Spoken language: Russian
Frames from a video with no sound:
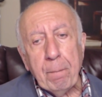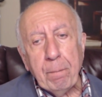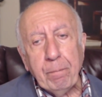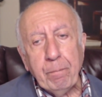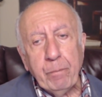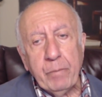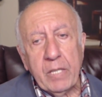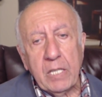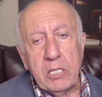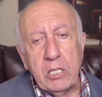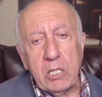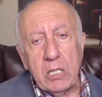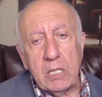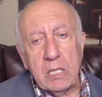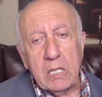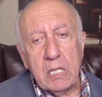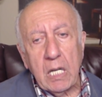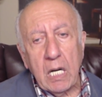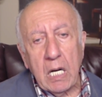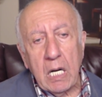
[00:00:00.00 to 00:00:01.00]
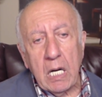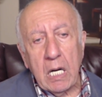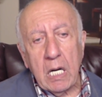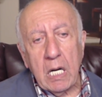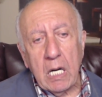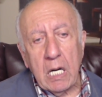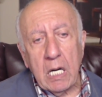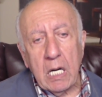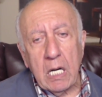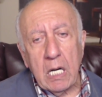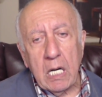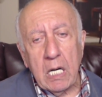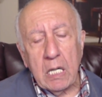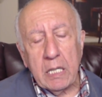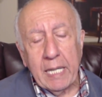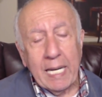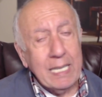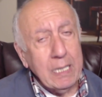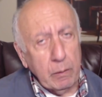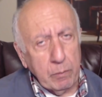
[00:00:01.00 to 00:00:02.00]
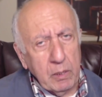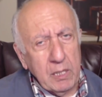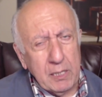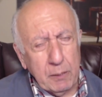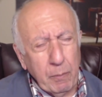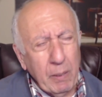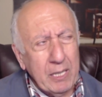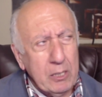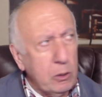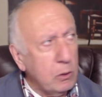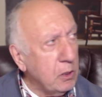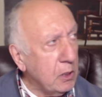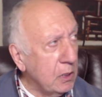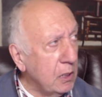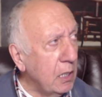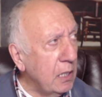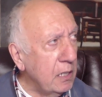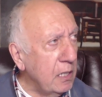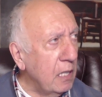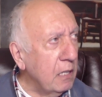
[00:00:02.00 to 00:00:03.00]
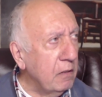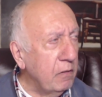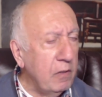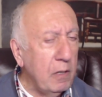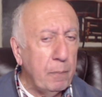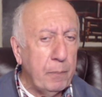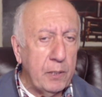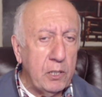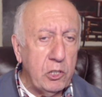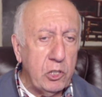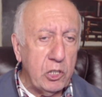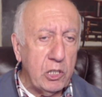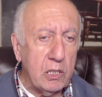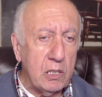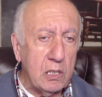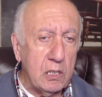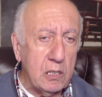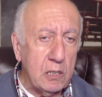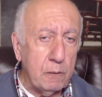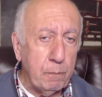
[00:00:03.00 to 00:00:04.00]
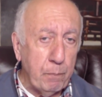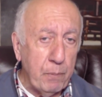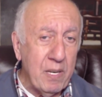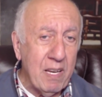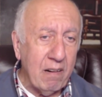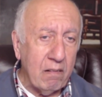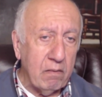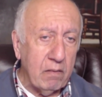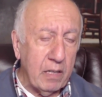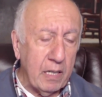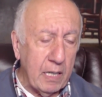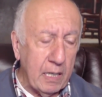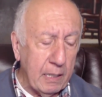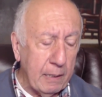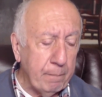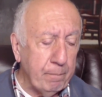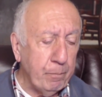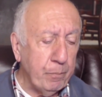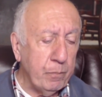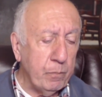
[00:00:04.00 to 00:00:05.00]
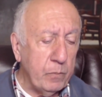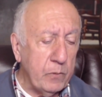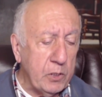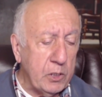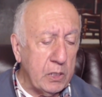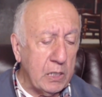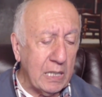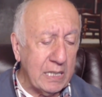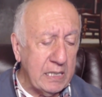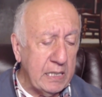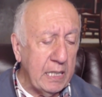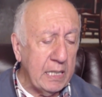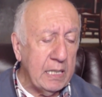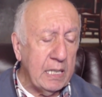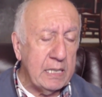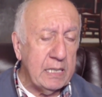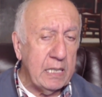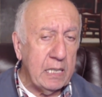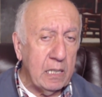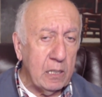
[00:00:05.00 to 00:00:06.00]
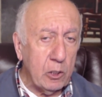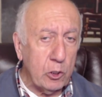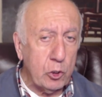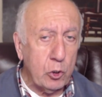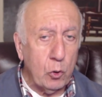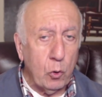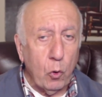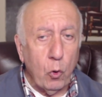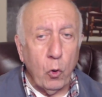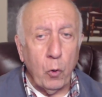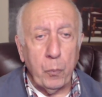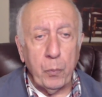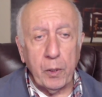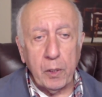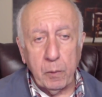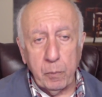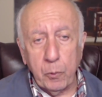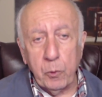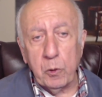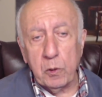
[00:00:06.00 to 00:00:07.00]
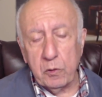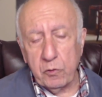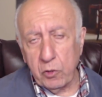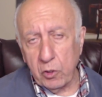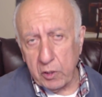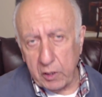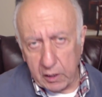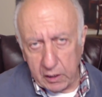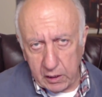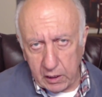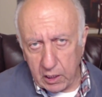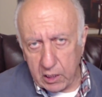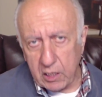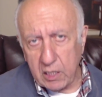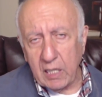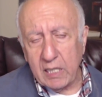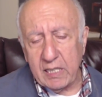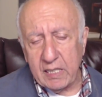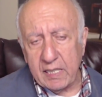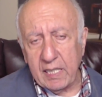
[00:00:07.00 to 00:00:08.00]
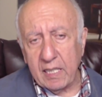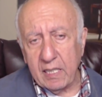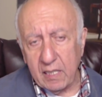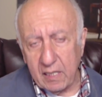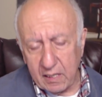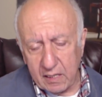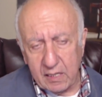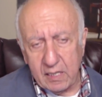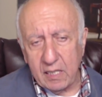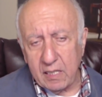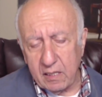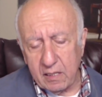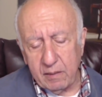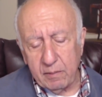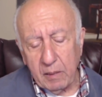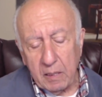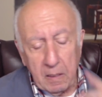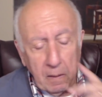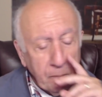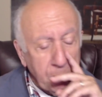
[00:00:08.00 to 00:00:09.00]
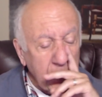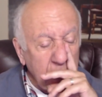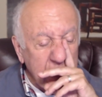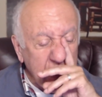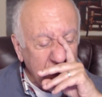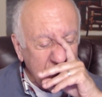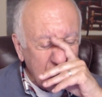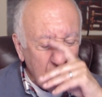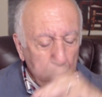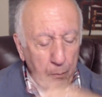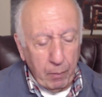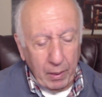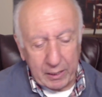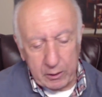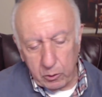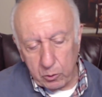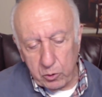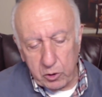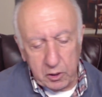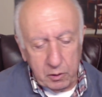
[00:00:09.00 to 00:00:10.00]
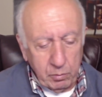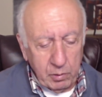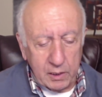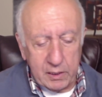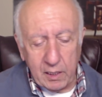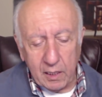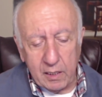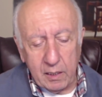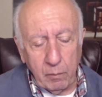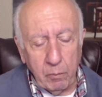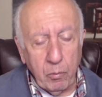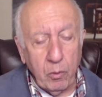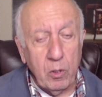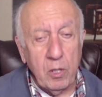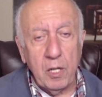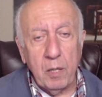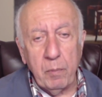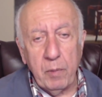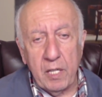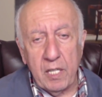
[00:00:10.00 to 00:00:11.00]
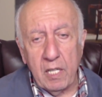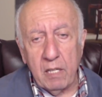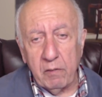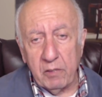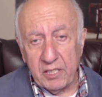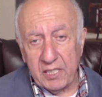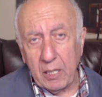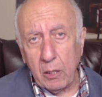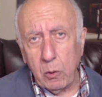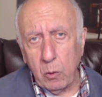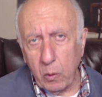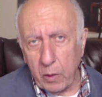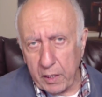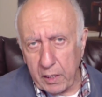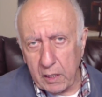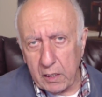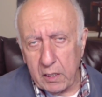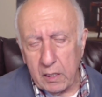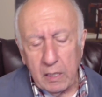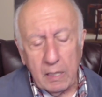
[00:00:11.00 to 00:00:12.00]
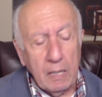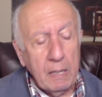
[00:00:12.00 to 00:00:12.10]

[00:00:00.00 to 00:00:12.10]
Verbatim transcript: Значит, а, на это были, с моей точки зрения, две причины. Значит, первое, Значит, Россия надеялась, что ОПЕК будет все-таки держать цены, так сказать, не совсем падающими, где-то там более-менее высоко, и,